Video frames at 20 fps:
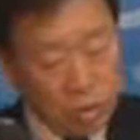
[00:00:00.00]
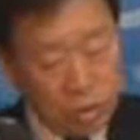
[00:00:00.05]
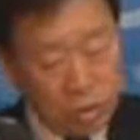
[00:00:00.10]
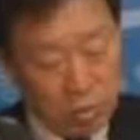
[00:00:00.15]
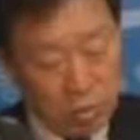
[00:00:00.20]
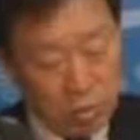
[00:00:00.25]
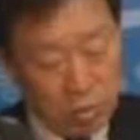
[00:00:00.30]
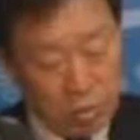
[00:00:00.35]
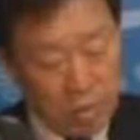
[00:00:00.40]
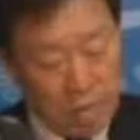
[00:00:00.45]

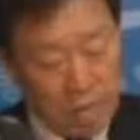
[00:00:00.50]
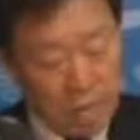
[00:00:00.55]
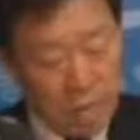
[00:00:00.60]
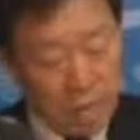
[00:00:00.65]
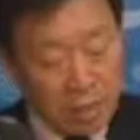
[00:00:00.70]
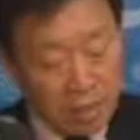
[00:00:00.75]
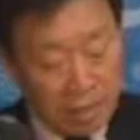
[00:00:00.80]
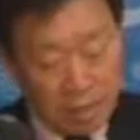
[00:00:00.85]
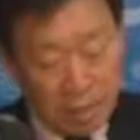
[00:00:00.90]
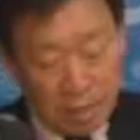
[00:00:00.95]
저
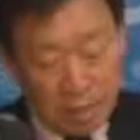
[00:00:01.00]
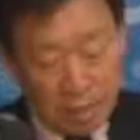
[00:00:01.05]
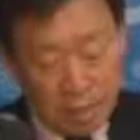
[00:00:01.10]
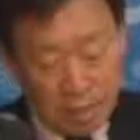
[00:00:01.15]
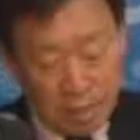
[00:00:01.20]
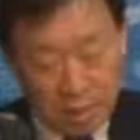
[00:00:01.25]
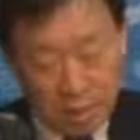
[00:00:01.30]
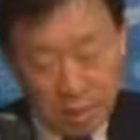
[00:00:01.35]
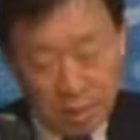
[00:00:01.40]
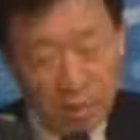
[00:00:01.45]
작은
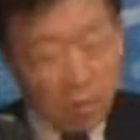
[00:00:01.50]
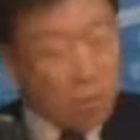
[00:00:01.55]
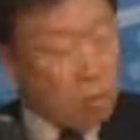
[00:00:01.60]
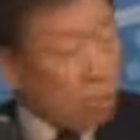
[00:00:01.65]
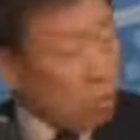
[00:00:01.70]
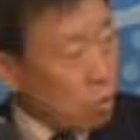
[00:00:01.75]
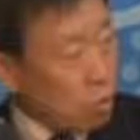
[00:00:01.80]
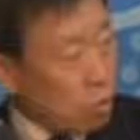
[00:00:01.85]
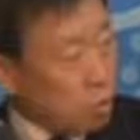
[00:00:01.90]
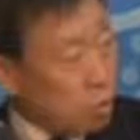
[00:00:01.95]

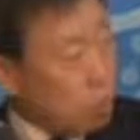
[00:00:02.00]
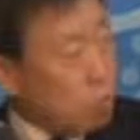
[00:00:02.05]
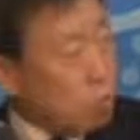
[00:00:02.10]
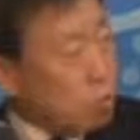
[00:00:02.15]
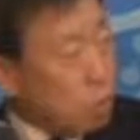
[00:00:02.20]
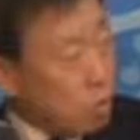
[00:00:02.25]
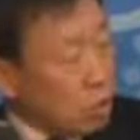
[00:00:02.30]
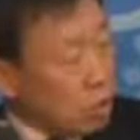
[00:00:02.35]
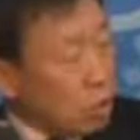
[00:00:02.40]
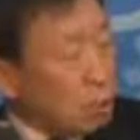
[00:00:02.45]
경비로
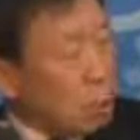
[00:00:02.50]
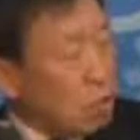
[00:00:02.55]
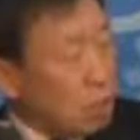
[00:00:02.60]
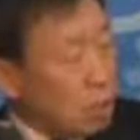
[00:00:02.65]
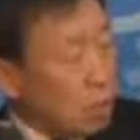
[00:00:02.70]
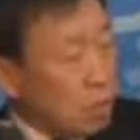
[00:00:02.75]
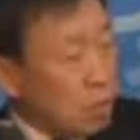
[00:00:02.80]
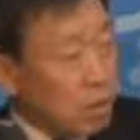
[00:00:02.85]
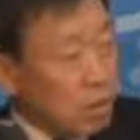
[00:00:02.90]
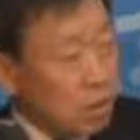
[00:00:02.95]
조금씩
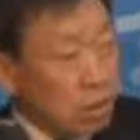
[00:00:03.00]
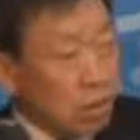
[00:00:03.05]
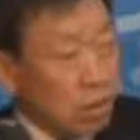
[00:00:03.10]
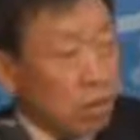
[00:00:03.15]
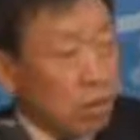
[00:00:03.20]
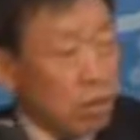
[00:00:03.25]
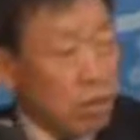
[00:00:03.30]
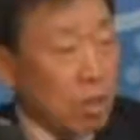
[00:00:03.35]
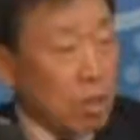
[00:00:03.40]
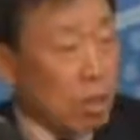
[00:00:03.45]

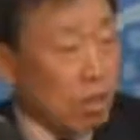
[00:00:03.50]
움직이면서